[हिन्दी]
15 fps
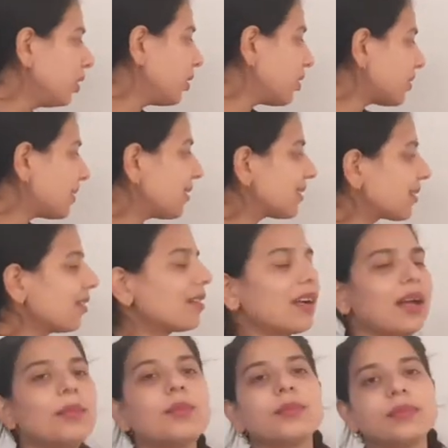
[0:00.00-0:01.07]
नर्सेज का
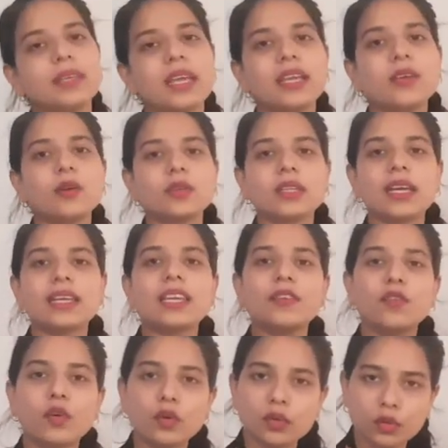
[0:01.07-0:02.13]
काम यही होता है कि
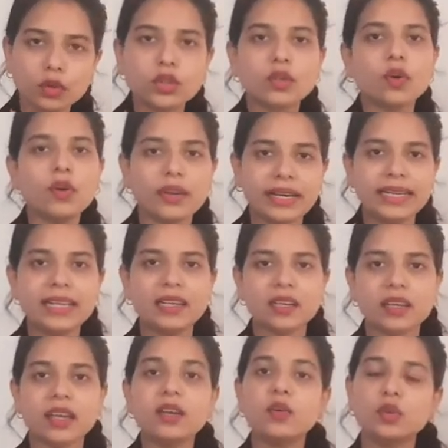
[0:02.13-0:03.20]
वो खुद को रेडी
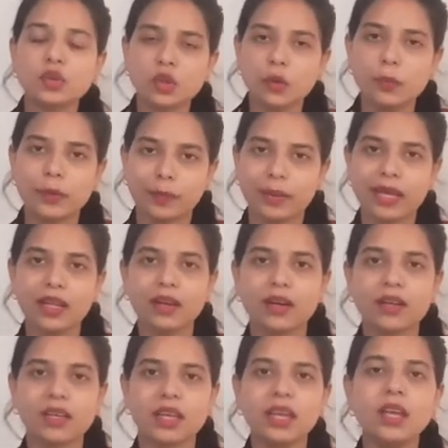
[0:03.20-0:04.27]
रखें खुद को प्रिपेयर
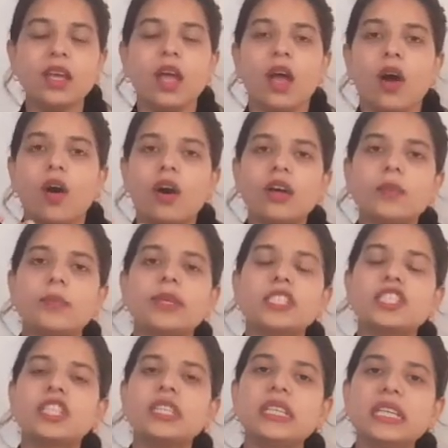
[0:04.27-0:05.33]
रखें और
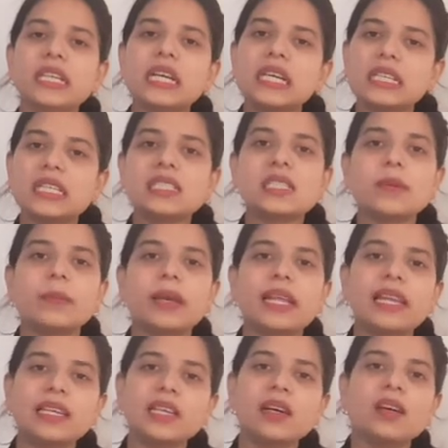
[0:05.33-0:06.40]
पेशेंट के आने से
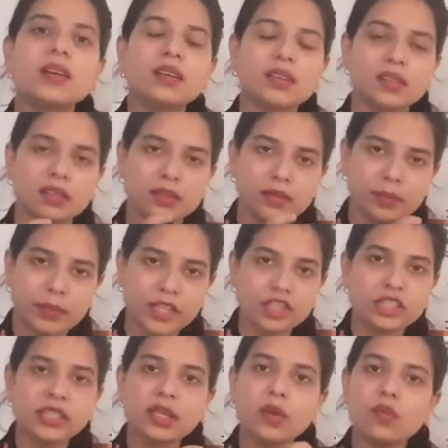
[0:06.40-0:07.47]
पहले या
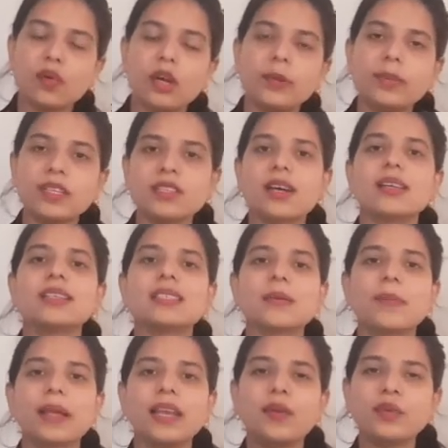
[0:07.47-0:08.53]
पेशेंट के वार्ड में जाने से
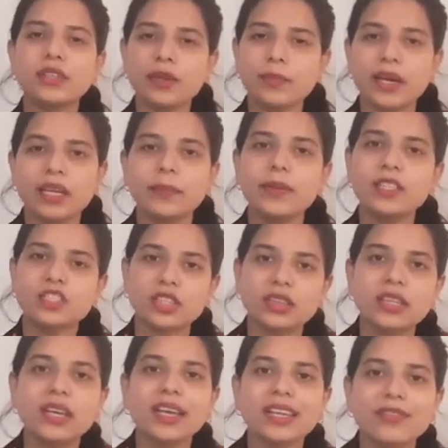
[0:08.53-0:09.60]
पहले उनके बारे में
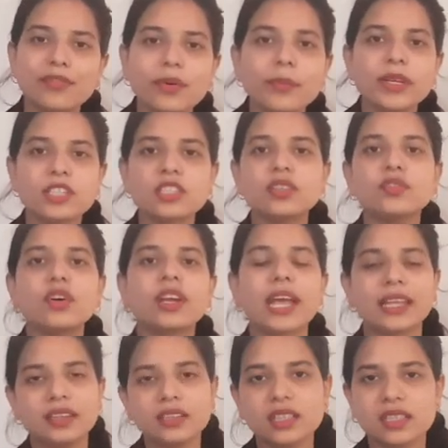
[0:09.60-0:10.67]
जितना इन्फॉर्मेशन वो
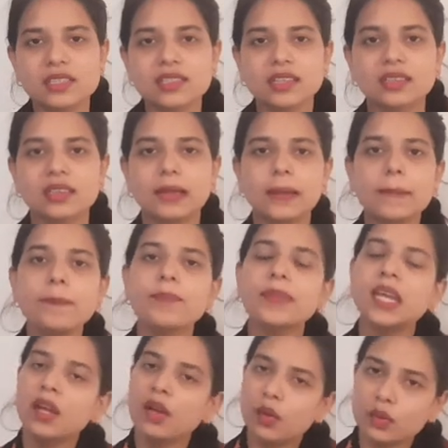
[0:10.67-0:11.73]
गैदर कर सकते हैं
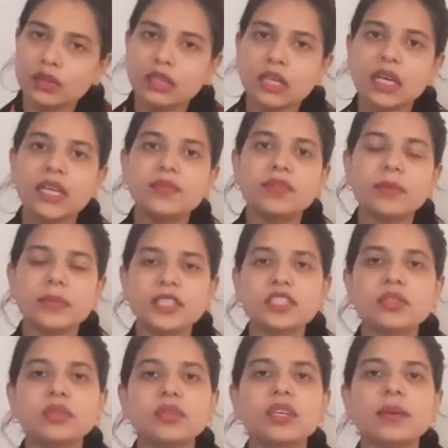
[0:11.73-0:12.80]
उतना
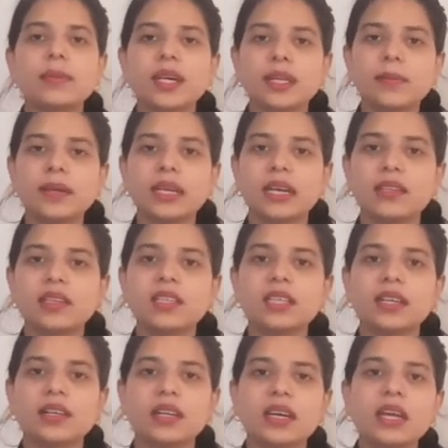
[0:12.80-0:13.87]
इन्फॉर्मेशन उनके बारे में गैदर
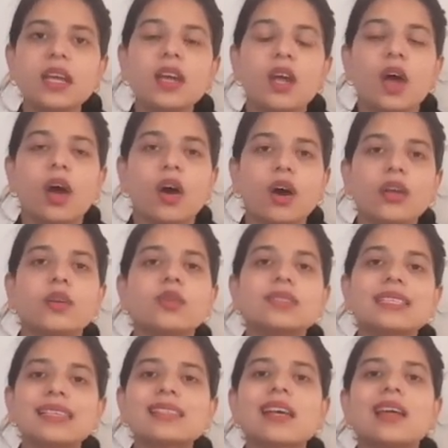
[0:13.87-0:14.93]
करना है और
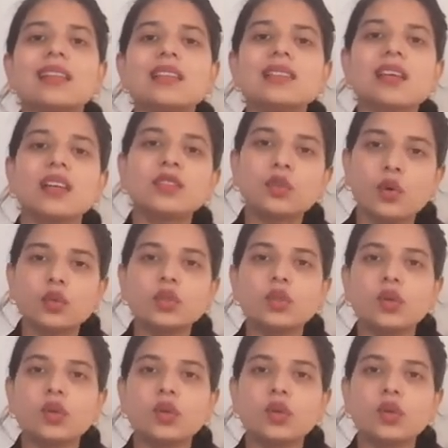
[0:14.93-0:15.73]
उसके इसके साथ ही साथ खुद